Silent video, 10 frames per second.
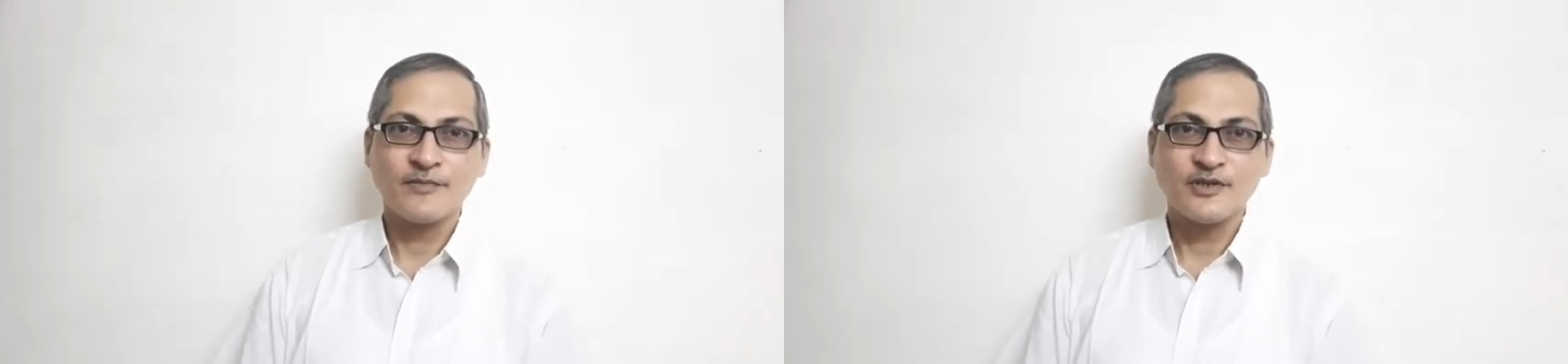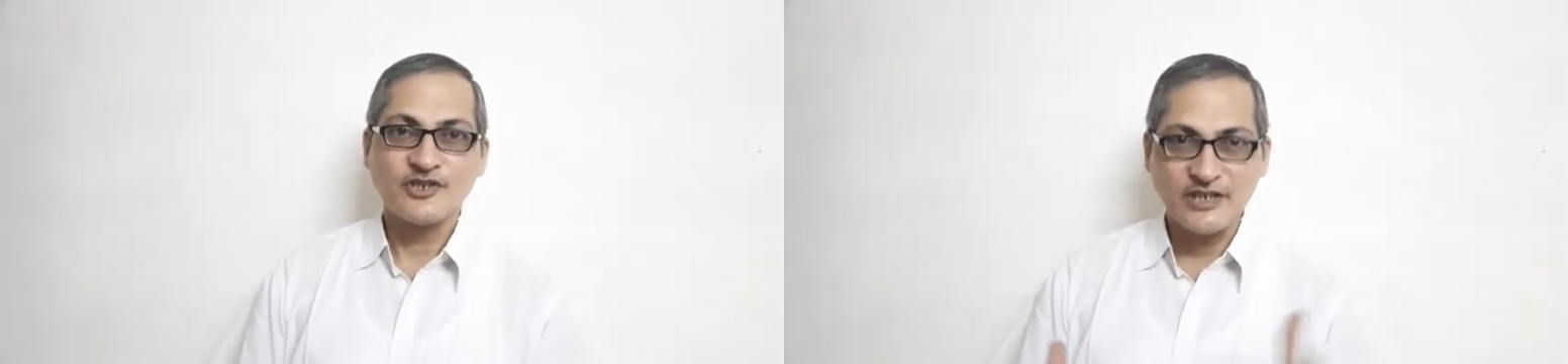
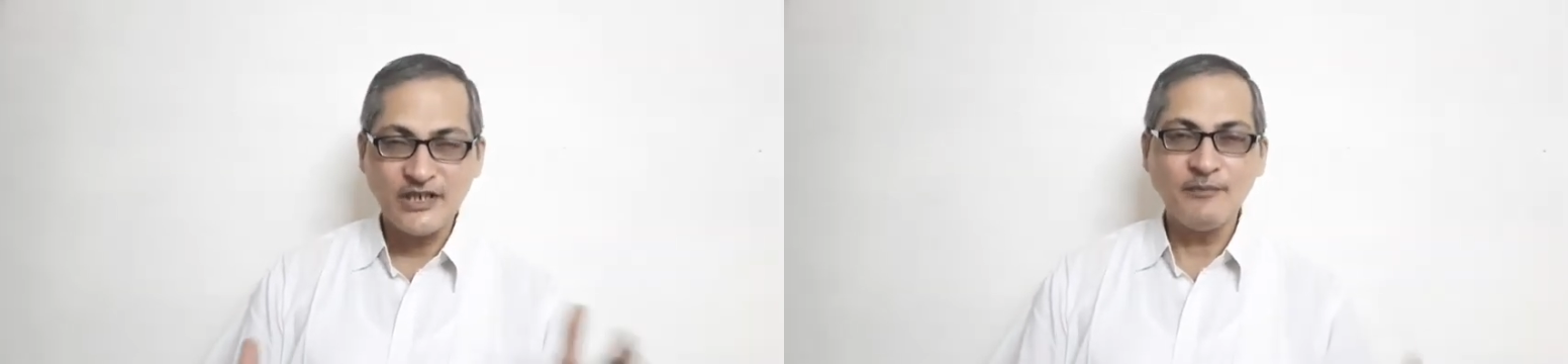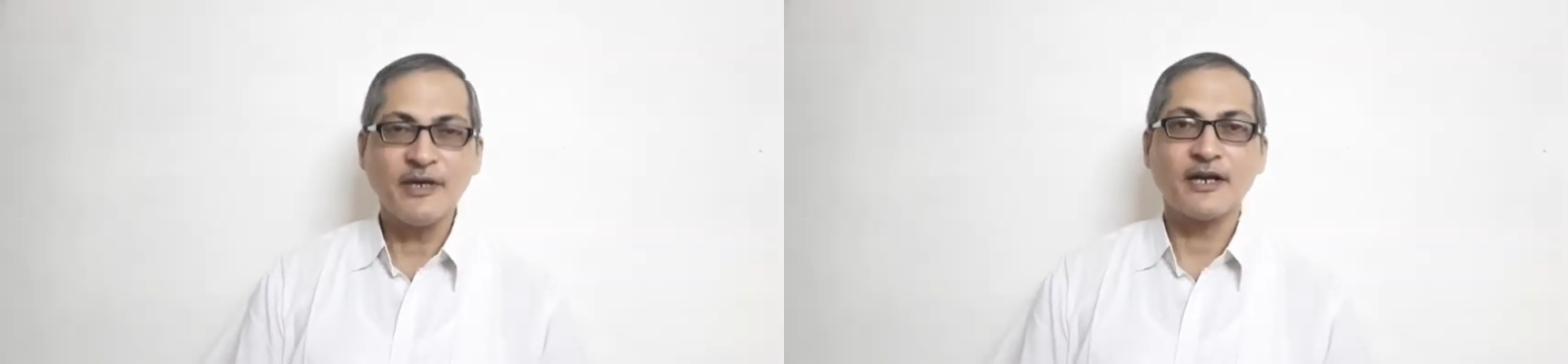
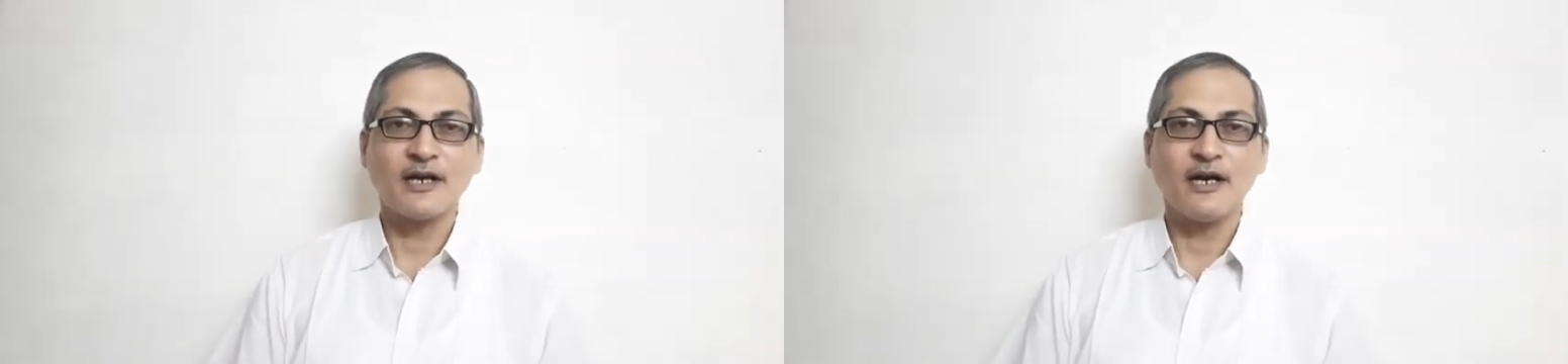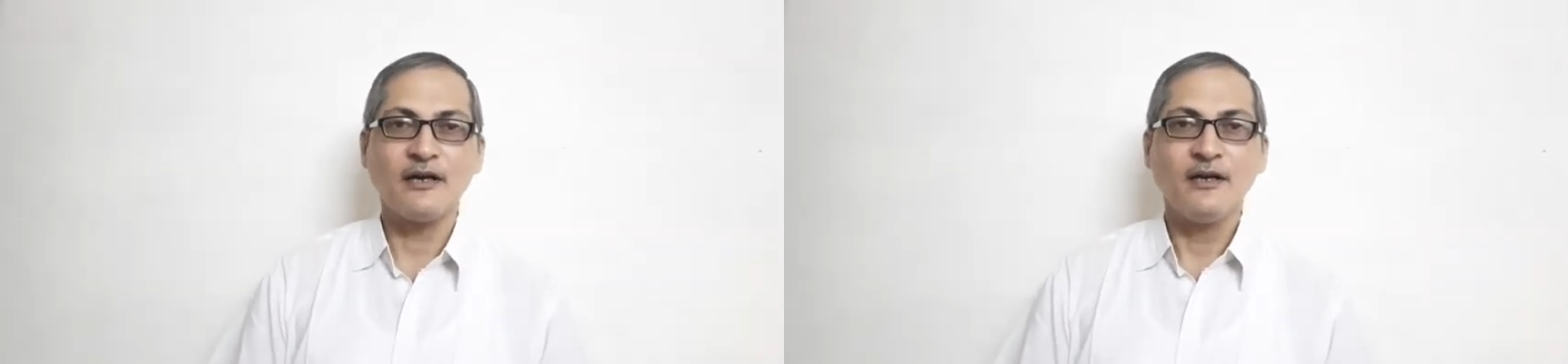झील में
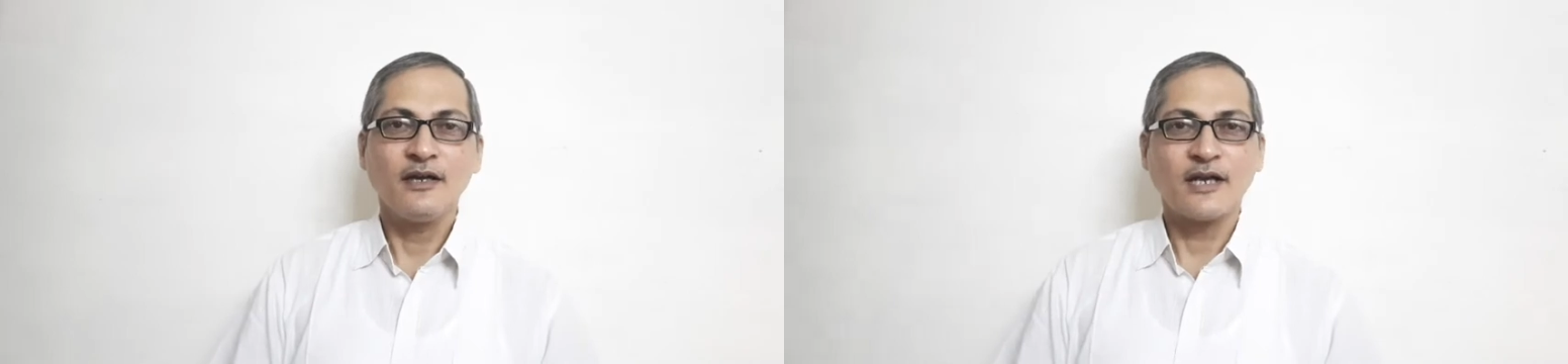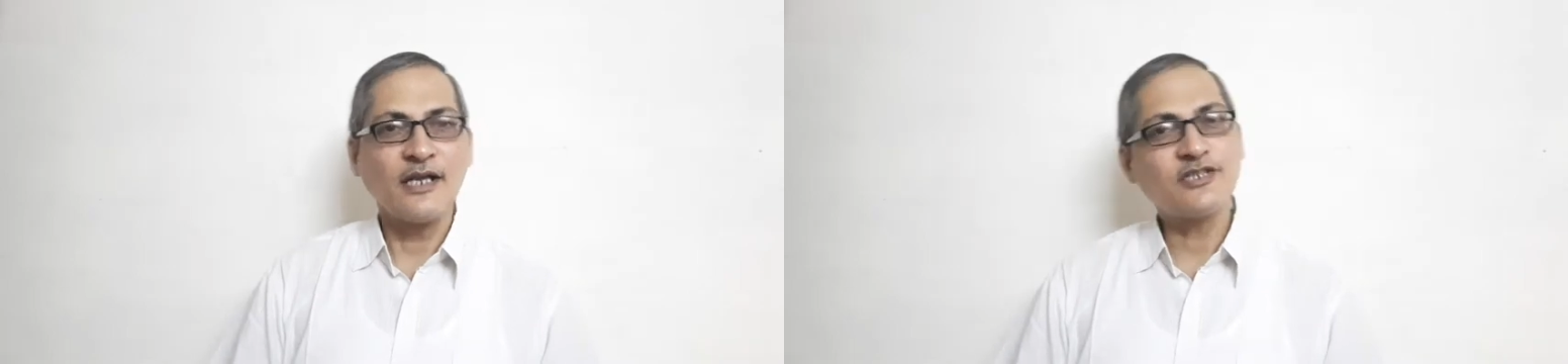रखा
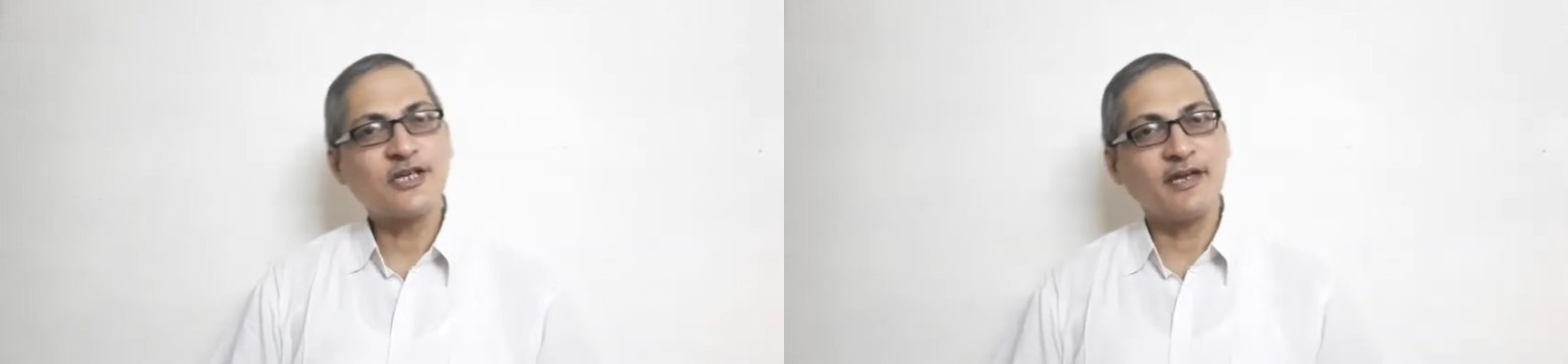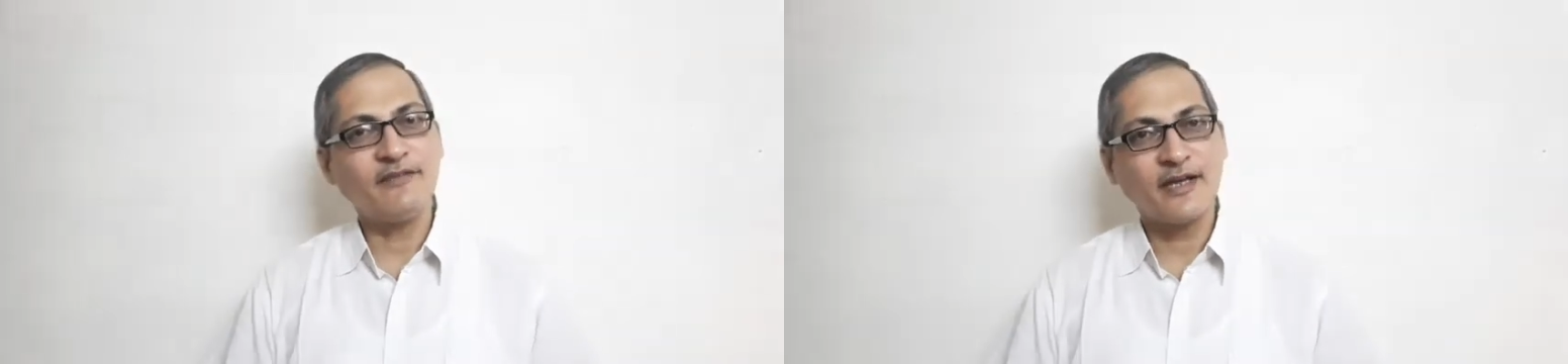कई
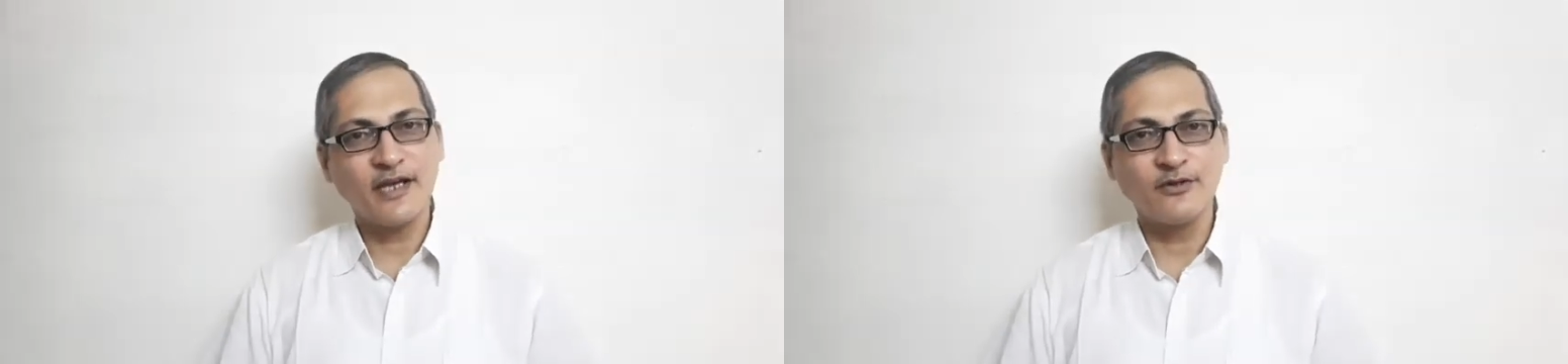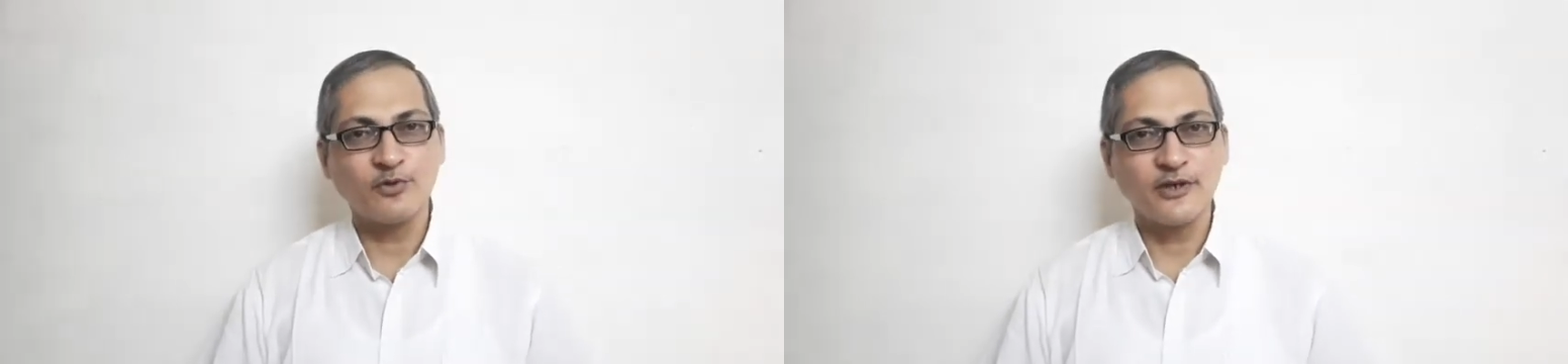जगह
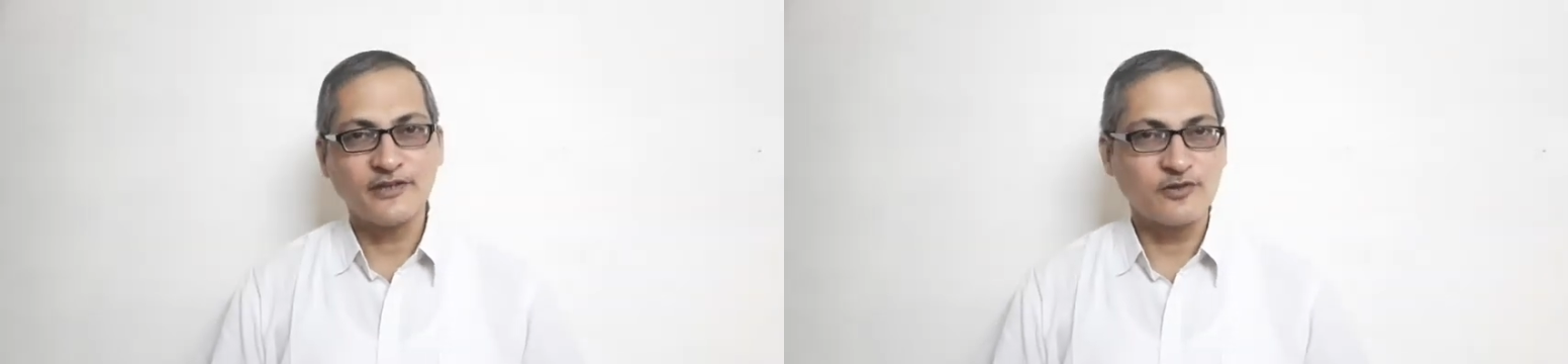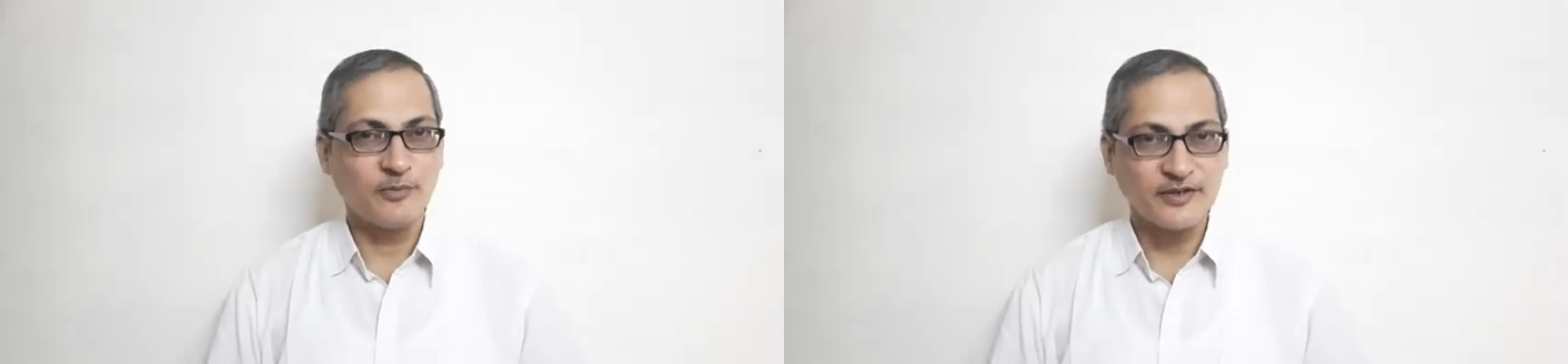वैज्ञानिकों ने
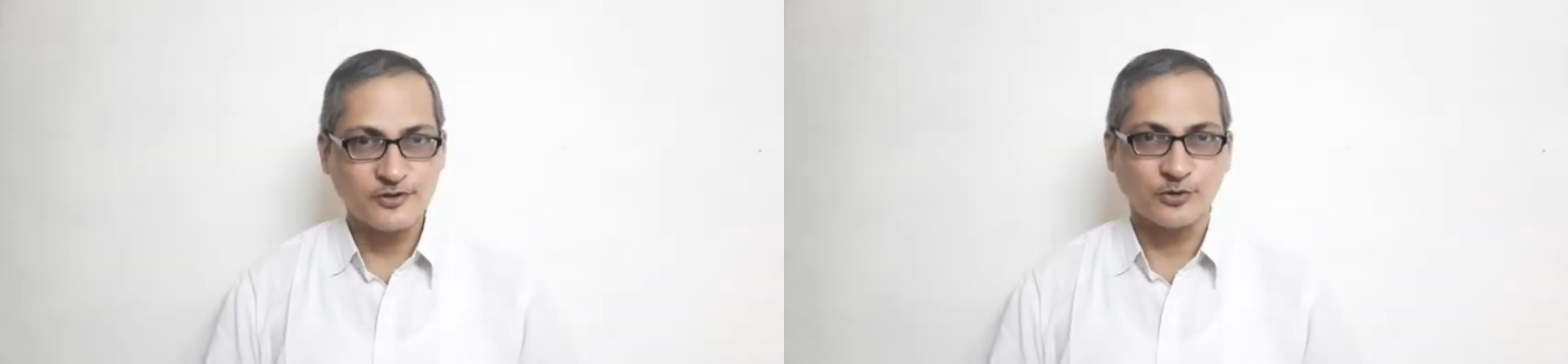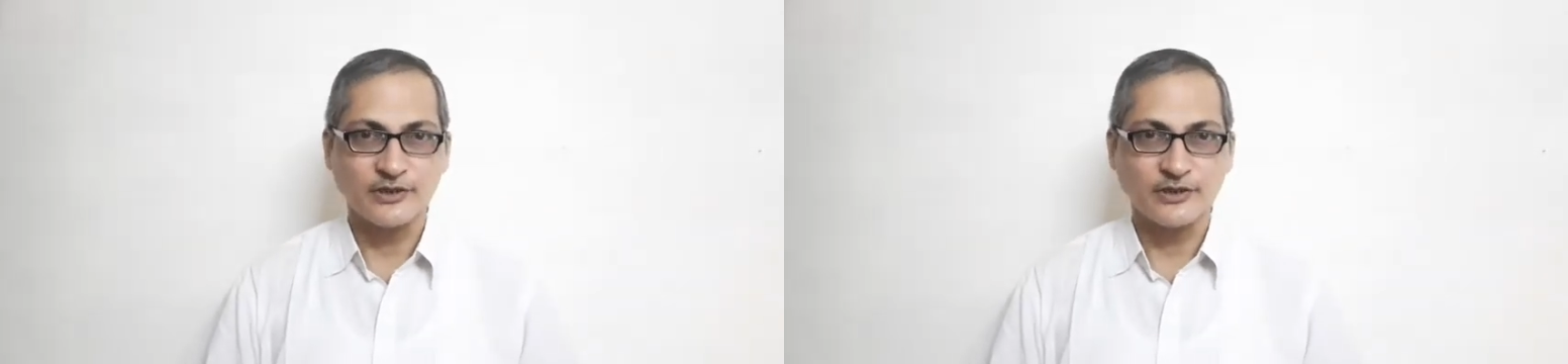इसके ऊपर शोध